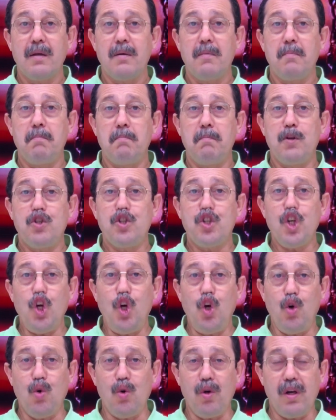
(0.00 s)
ماشي
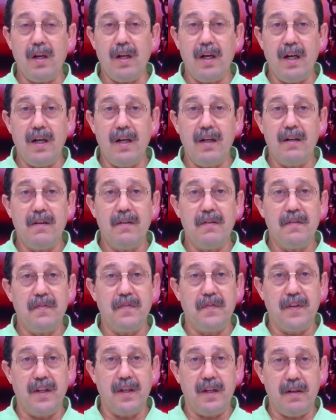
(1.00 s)
حره
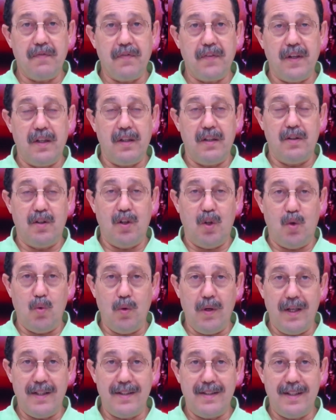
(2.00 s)
في رفع
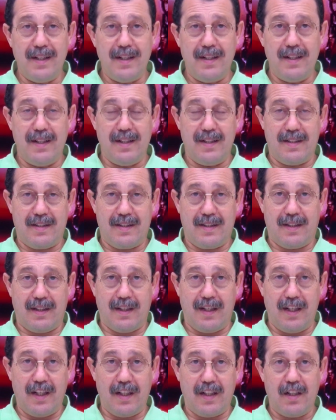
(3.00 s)
دعوى ديال
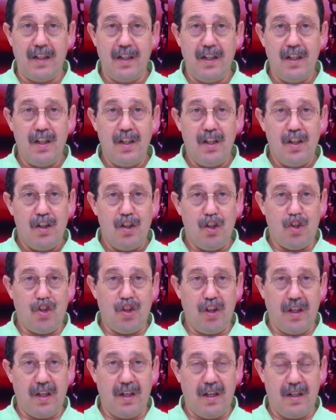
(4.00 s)
التطليق
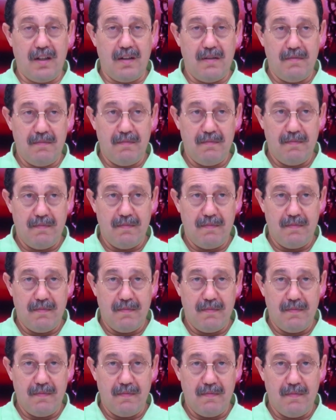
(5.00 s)
للشقاق
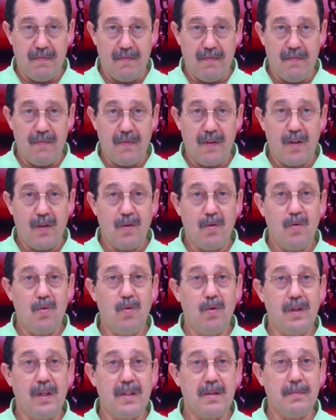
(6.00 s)

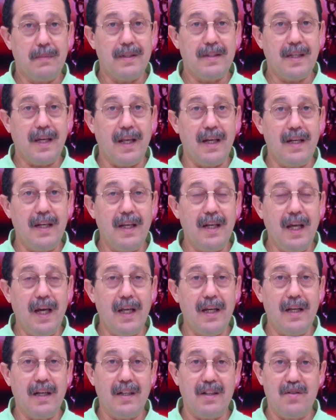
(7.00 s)
وكتبقى تخلي
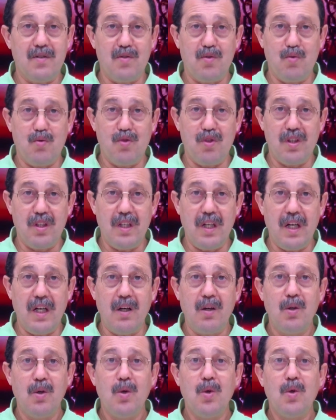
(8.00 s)
العلاقه
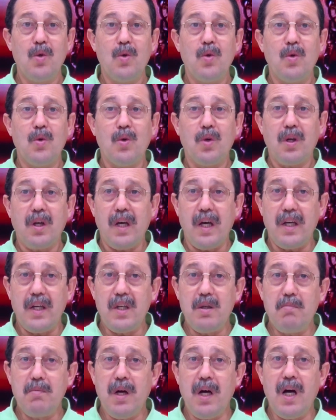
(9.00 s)
الزوجيه
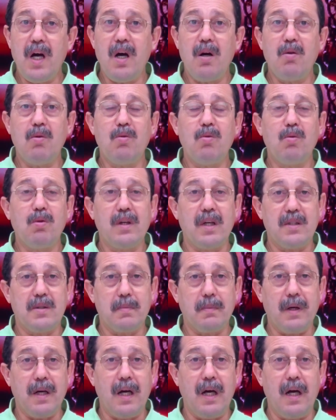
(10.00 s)
قائمه
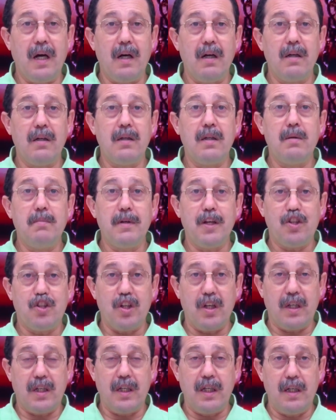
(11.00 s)
وكتبقى
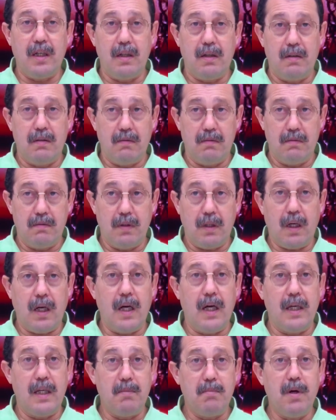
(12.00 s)
المشاكل
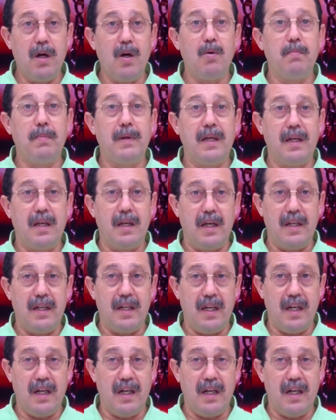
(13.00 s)
قائمه بل انها